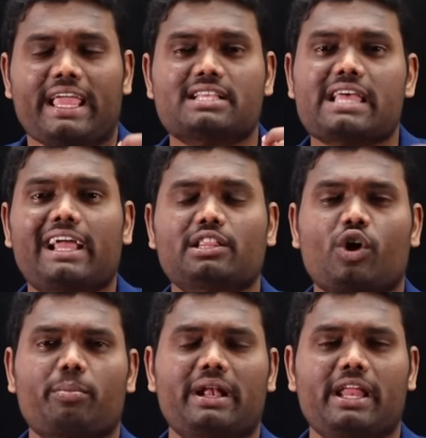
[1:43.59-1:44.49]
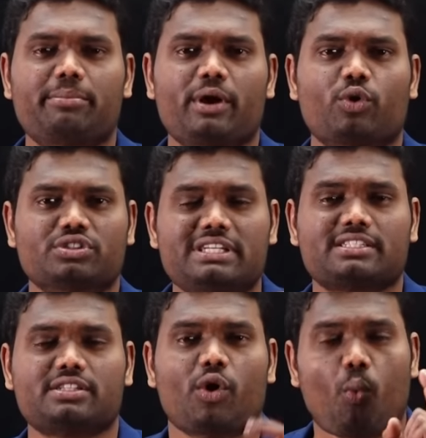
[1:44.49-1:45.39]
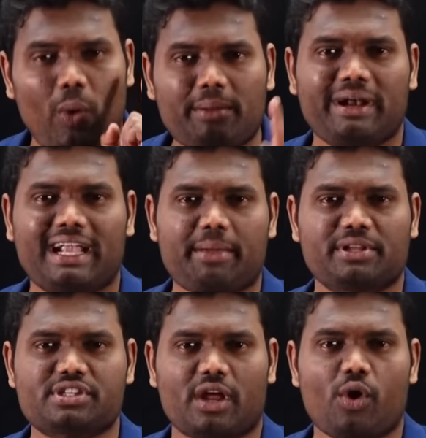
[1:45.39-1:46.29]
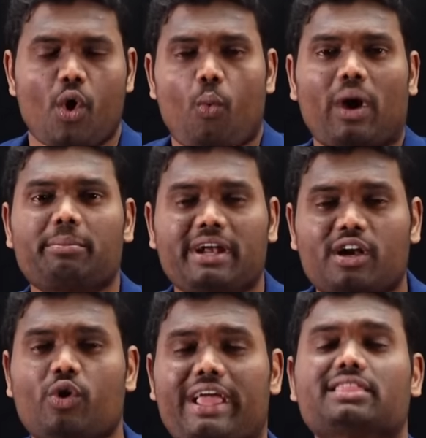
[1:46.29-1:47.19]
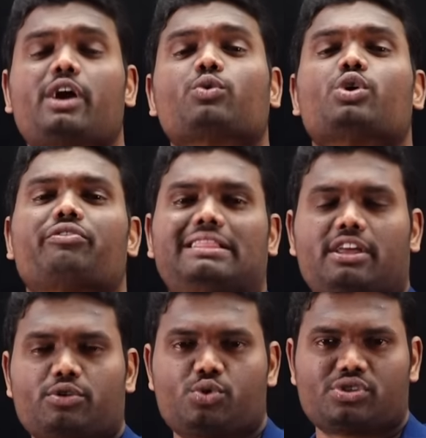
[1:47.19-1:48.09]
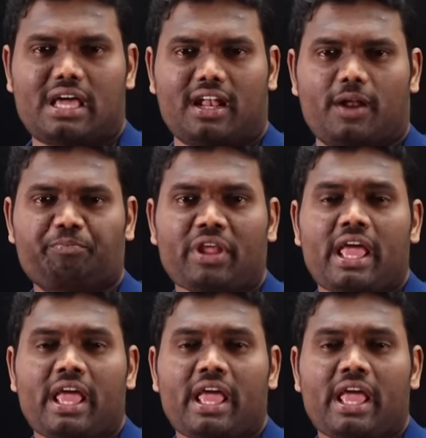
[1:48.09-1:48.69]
ఈ సైకిల్ తొక్కమని నేను మీకు జస్ట్ వన్ మినిట్ టైం ఇచ్చాను వన్ మినిట్లో ఎంత ఎక్కువ దూరం వెళ్తావో చూస్తా అన్నాను